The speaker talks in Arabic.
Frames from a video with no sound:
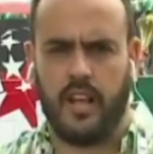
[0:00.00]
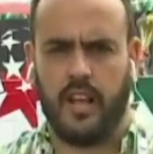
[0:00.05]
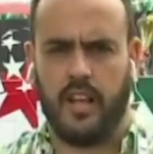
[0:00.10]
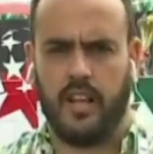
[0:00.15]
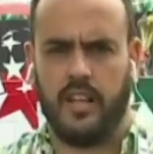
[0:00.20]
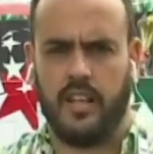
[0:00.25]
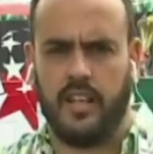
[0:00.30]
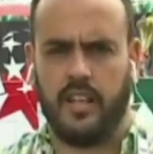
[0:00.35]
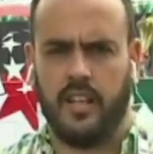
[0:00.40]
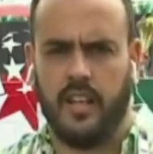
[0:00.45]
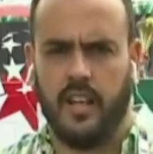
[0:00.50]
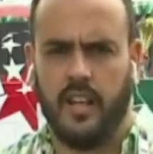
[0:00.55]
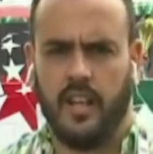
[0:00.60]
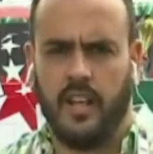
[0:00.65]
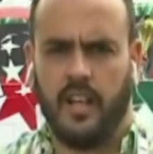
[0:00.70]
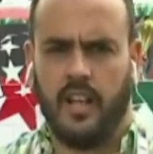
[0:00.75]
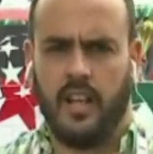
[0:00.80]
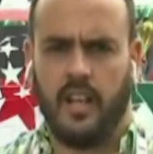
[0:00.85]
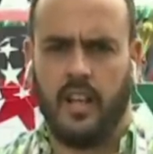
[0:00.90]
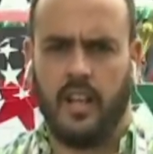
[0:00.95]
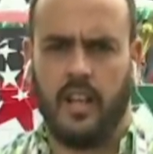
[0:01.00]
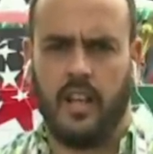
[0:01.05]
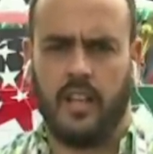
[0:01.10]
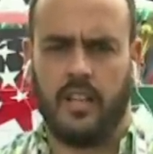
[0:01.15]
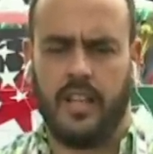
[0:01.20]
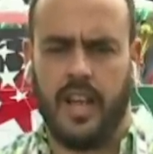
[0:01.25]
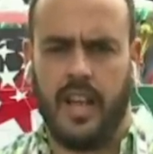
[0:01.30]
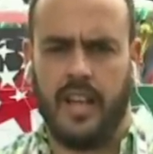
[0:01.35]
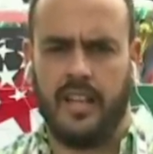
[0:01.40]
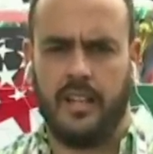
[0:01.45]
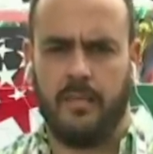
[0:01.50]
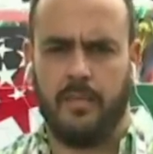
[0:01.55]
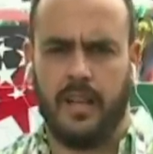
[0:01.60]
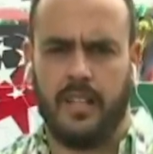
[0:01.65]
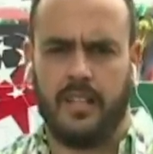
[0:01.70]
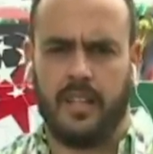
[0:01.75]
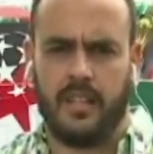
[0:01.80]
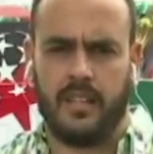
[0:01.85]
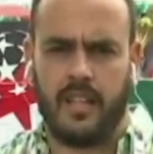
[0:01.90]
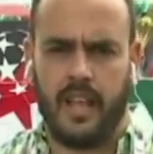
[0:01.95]

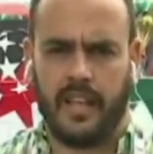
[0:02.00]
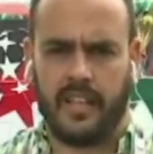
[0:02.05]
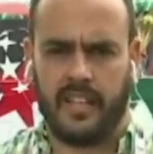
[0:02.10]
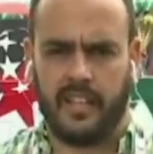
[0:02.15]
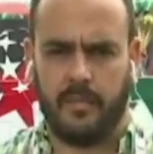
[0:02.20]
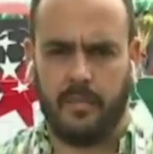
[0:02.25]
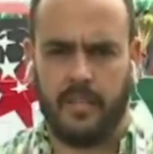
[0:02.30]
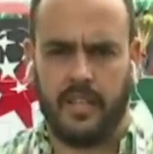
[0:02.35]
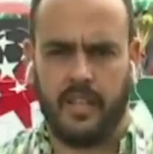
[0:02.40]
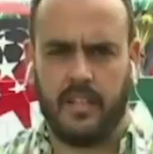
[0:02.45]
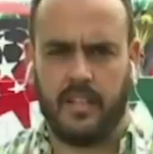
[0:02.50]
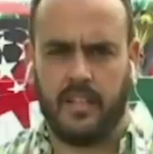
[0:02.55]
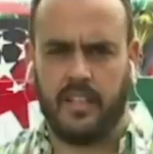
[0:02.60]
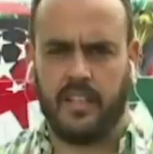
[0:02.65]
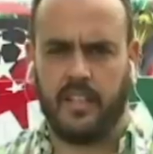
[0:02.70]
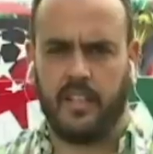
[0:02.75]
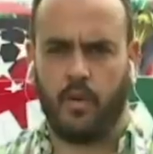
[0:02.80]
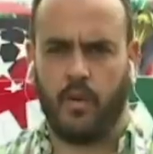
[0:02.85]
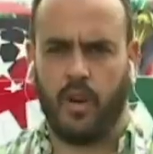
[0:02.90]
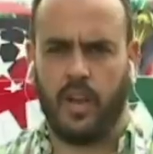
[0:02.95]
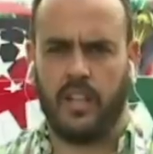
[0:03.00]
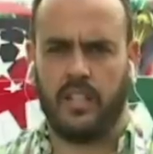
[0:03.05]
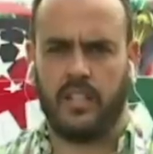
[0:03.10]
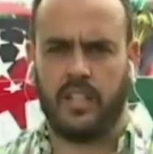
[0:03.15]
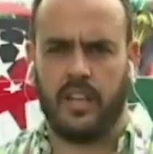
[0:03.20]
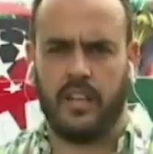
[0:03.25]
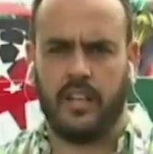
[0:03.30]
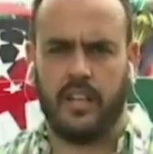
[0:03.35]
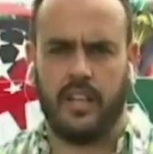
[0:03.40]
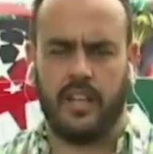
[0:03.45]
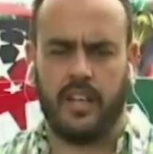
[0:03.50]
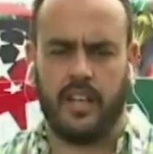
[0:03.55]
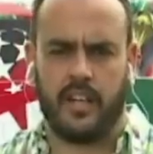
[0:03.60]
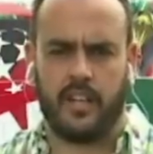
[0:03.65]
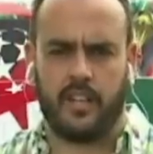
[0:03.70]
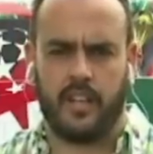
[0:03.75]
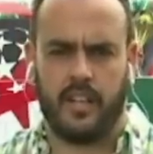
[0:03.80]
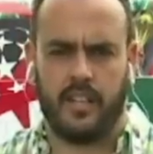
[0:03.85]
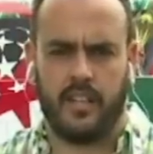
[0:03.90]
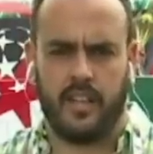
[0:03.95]
للتعليمات التحكيمية الجديدة وأيضا
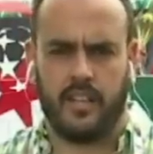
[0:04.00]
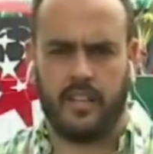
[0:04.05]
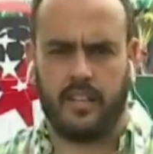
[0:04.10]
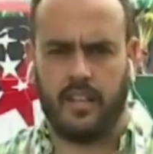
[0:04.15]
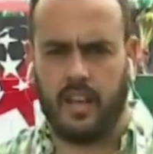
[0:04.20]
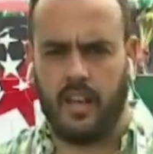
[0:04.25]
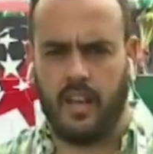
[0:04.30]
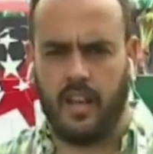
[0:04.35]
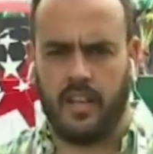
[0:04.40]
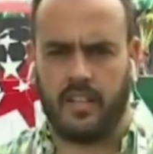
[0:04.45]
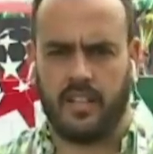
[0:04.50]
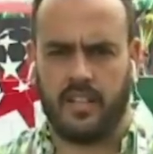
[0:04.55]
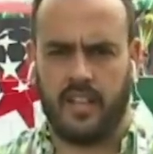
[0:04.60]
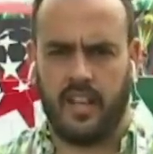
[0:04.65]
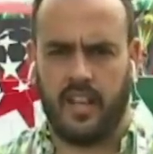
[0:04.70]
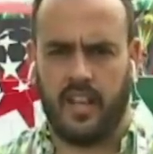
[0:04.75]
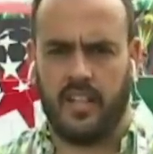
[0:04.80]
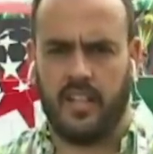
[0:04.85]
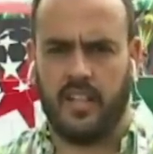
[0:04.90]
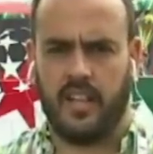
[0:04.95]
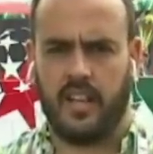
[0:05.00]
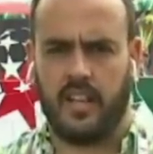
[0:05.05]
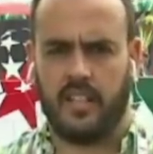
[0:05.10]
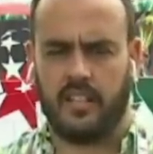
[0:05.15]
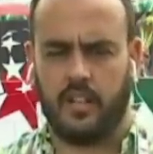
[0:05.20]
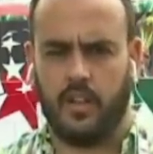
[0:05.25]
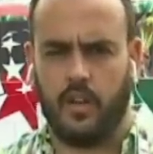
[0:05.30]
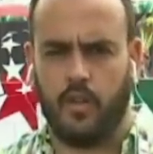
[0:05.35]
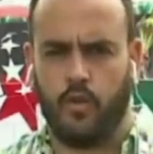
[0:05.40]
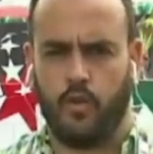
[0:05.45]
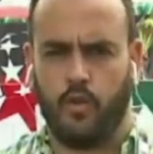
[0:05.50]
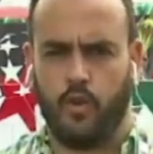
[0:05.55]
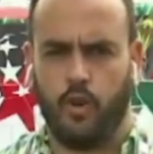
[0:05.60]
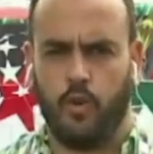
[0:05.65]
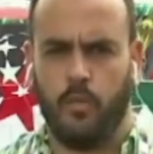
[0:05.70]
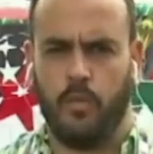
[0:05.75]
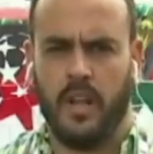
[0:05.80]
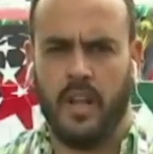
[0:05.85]
للإرشادات الصحية خاصة اليوم